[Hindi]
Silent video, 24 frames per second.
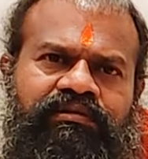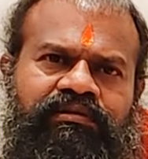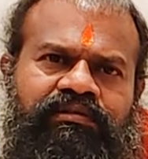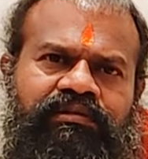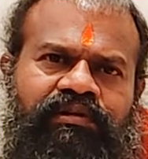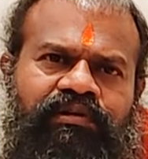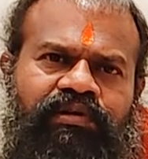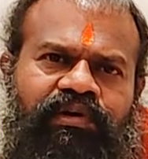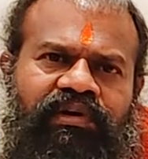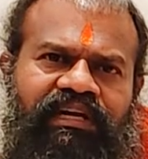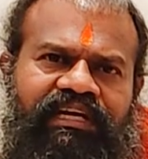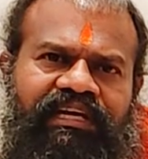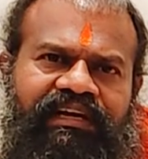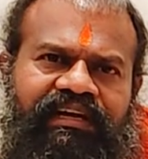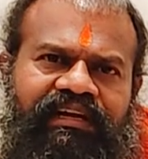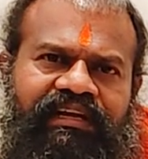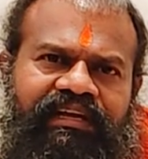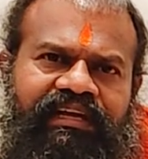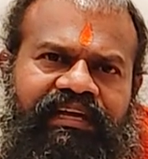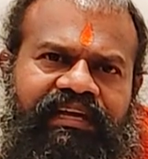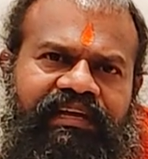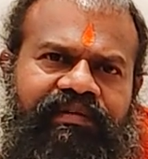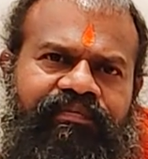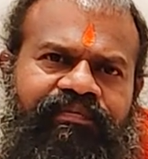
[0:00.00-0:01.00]
रोल
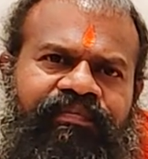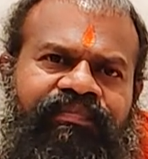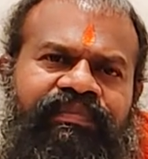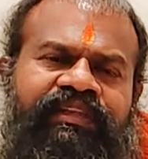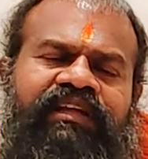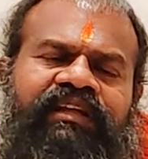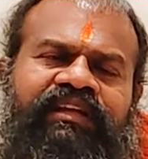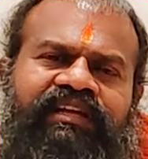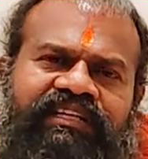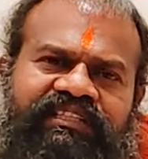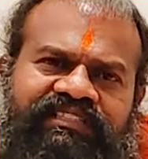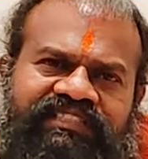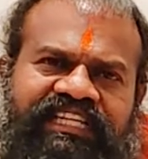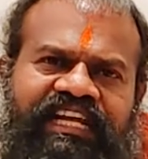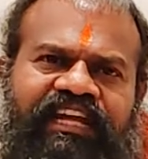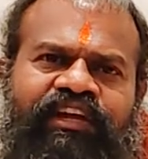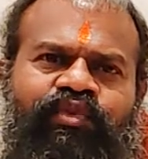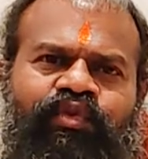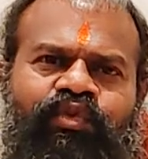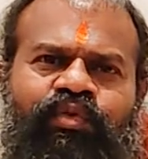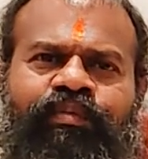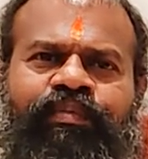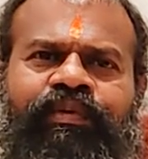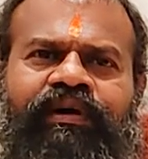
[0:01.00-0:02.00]
करके इसके
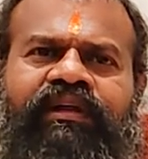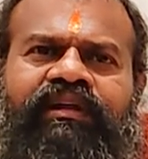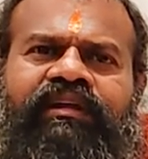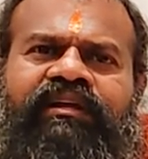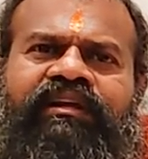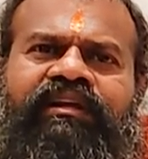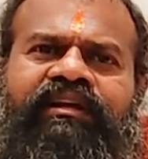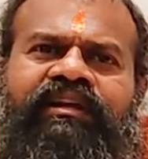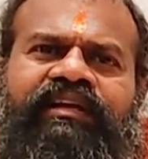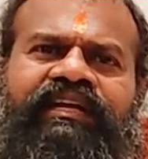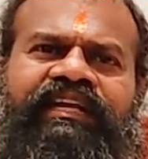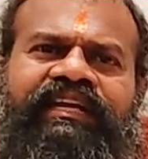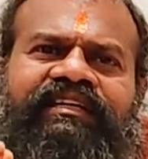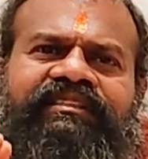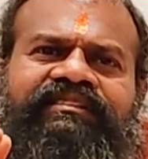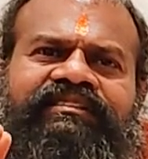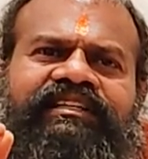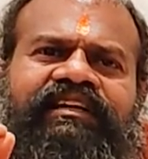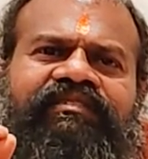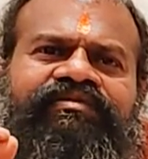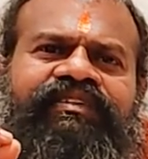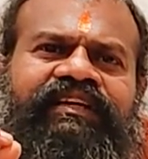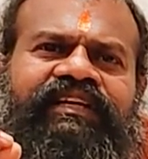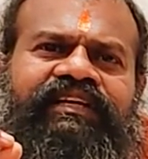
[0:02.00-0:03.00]
ऊपर एक
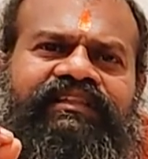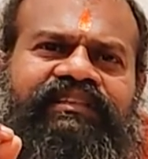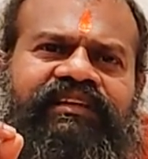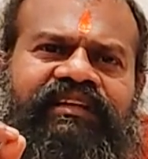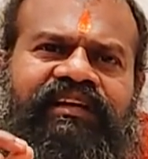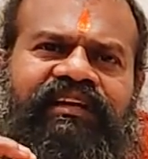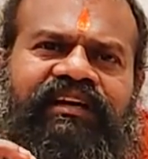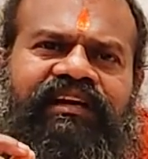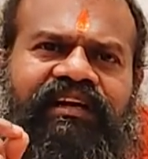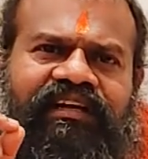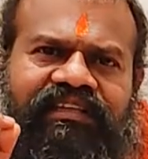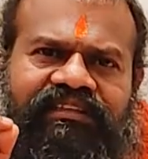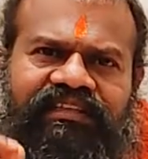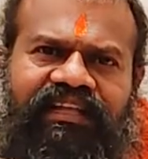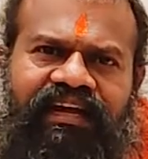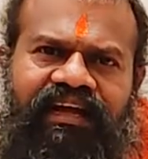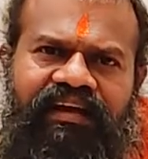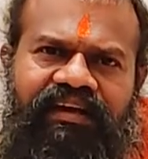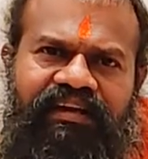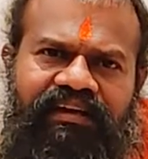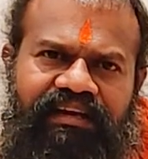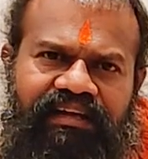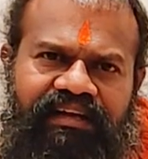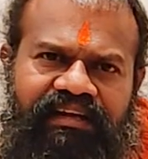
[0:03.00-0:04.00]
सफ़ेद रंग का
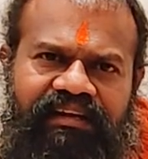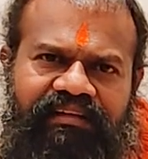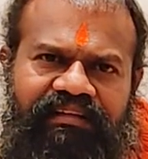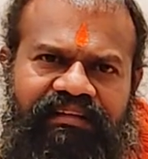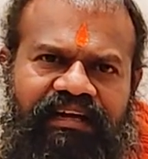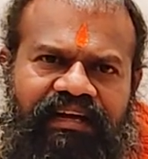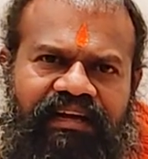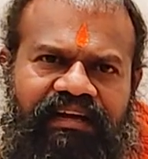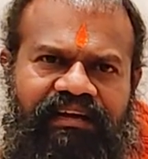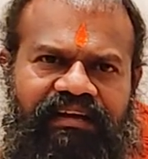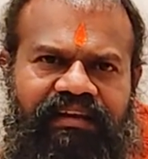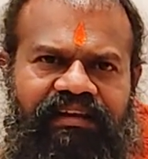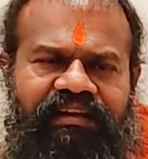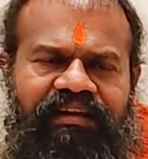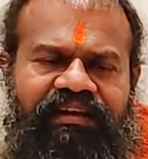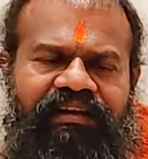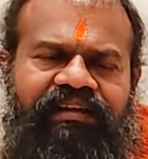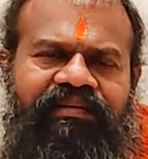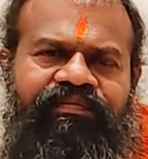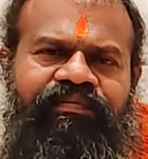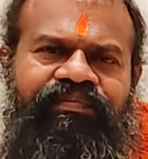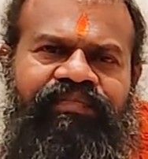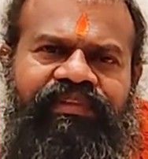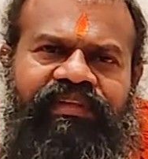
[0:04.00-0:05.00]
दाग लेना धागा
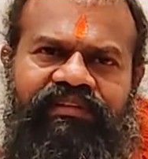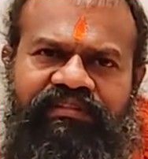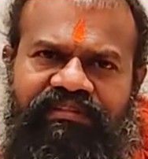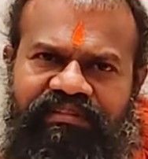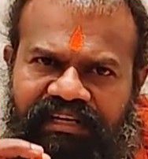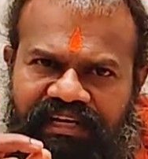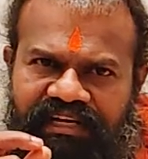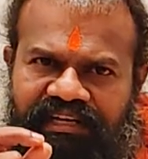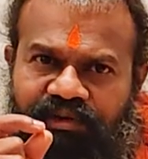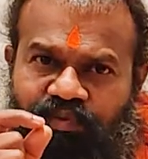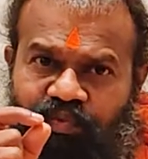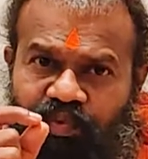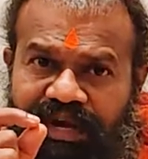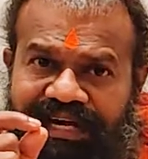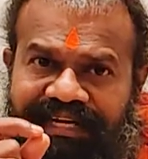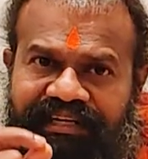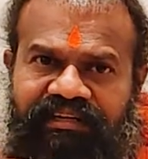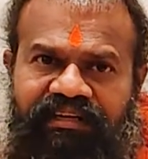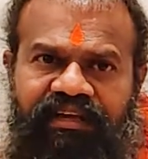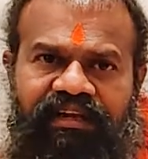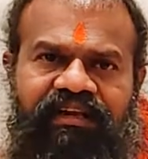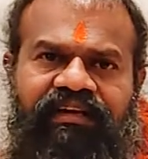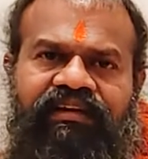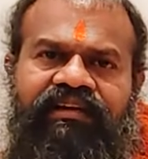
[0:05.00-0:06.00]
लेना थ्रेड वाइट
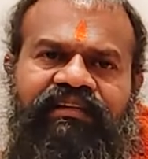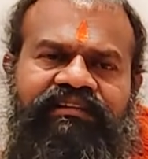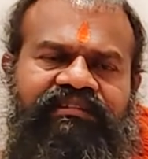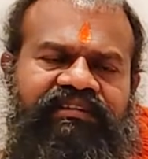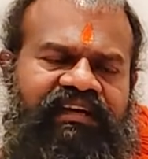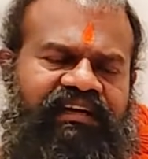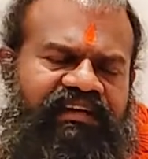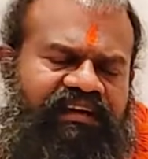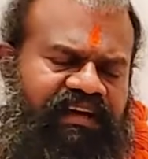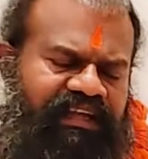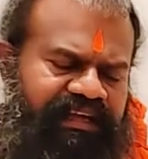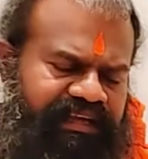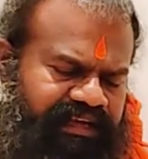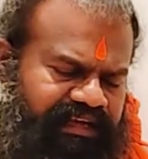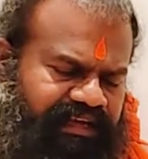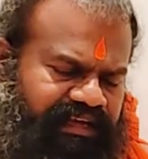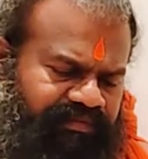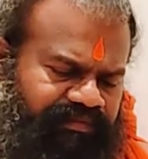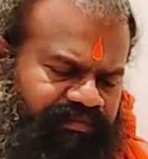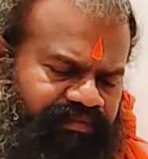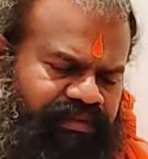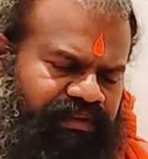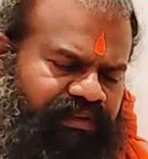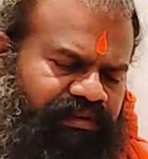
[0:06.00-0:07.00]
कलर का थ्रेड लेके
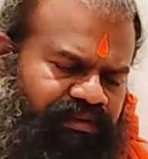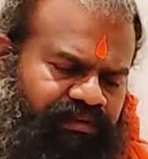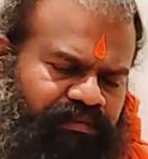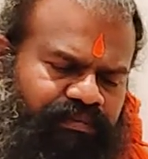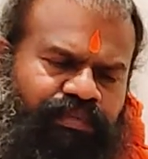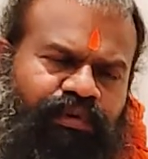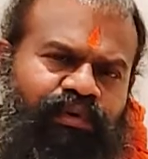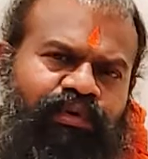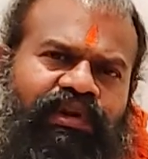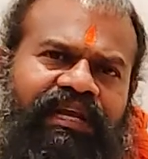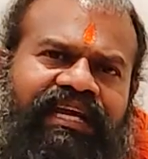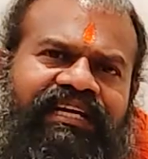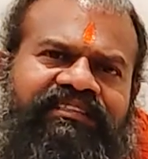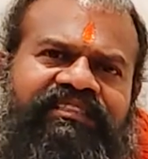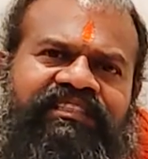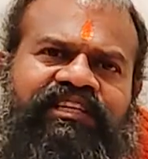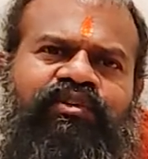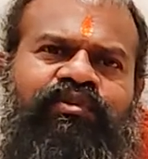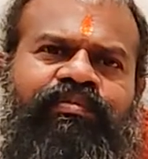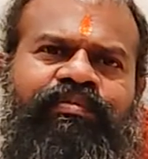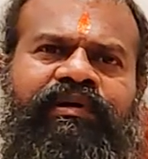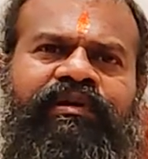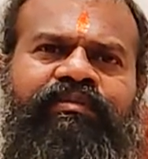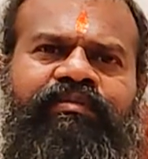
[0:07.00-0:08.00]
पूरा इसके
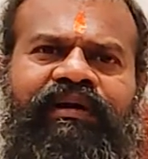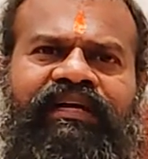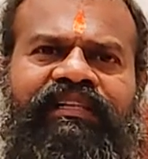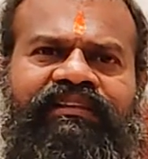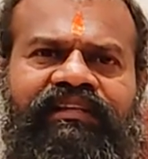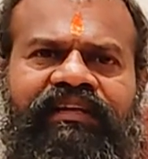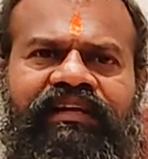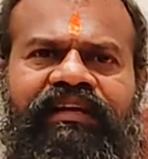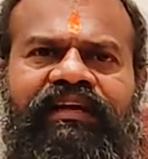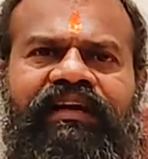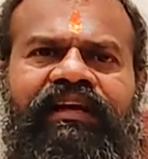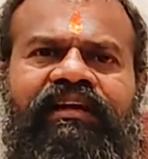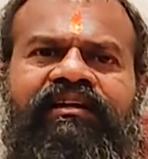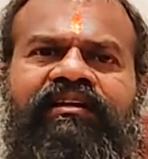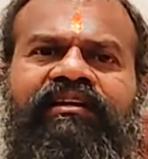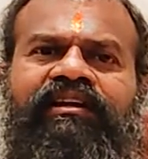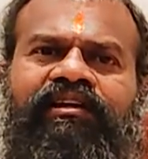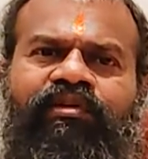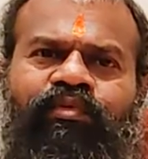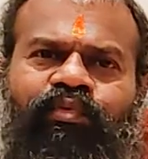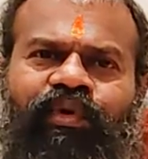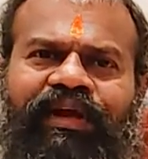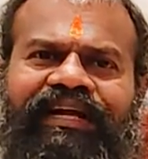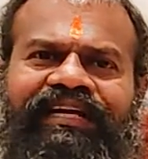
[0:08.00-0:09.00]
ऊपर बांधने का
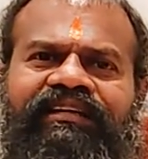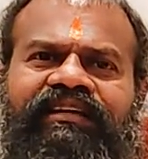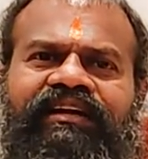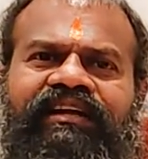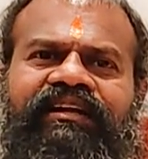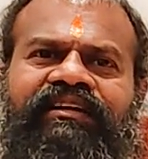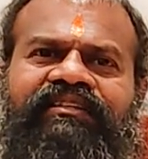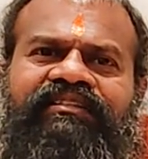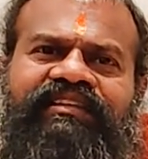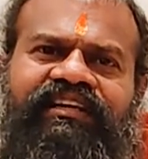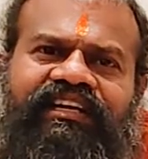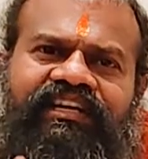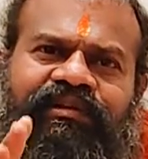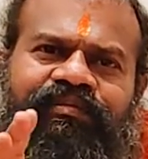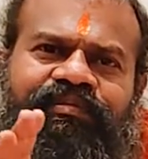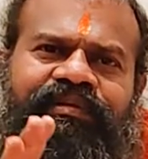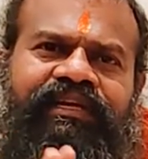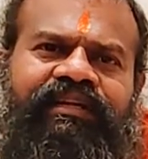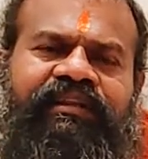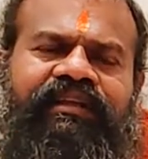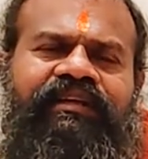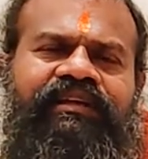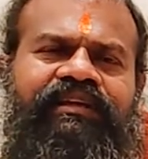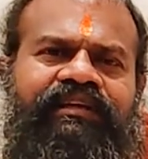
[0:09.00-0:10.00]
वाइट कलर थ्रेड
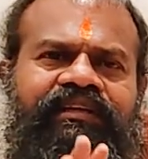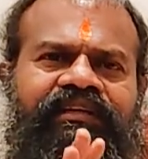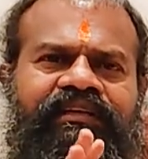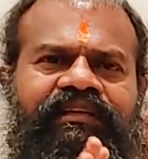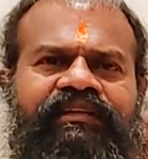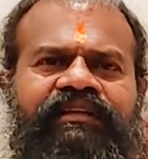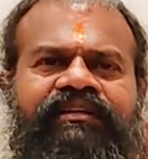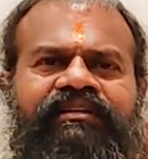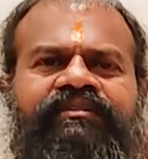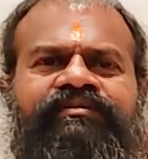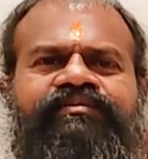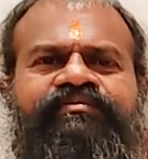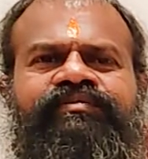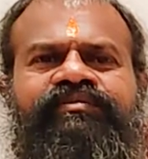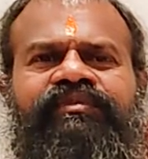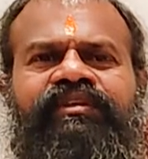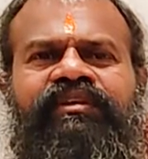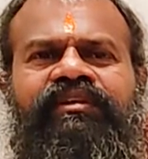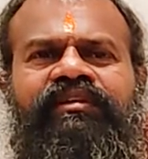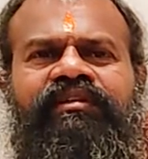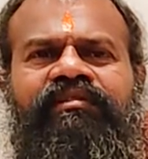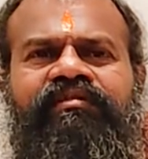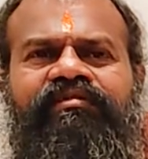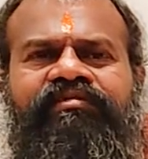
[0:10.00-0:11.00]
भी
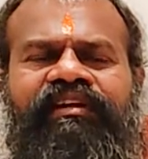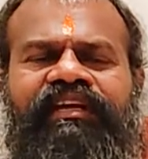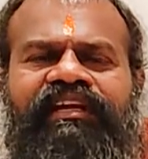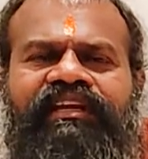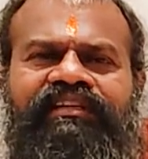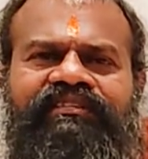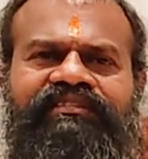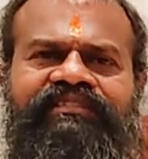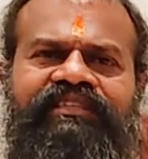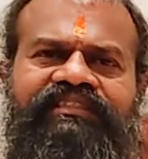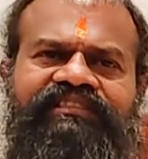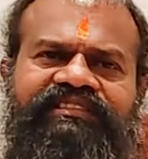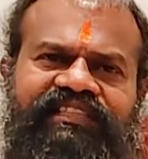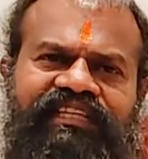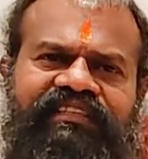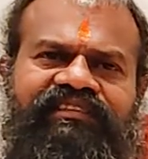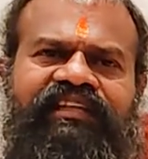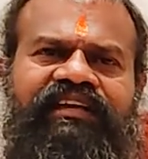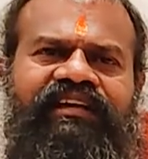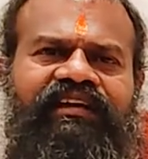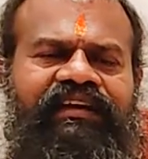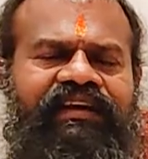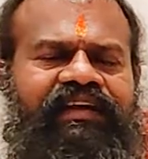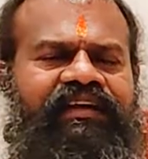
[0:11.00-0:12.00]
वीनस से
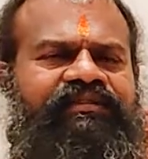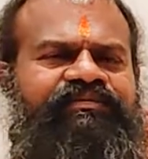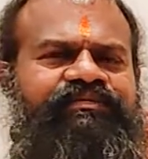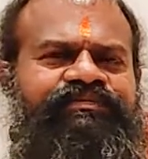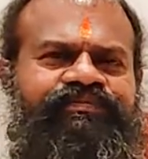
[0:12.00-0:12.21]
चंद्र है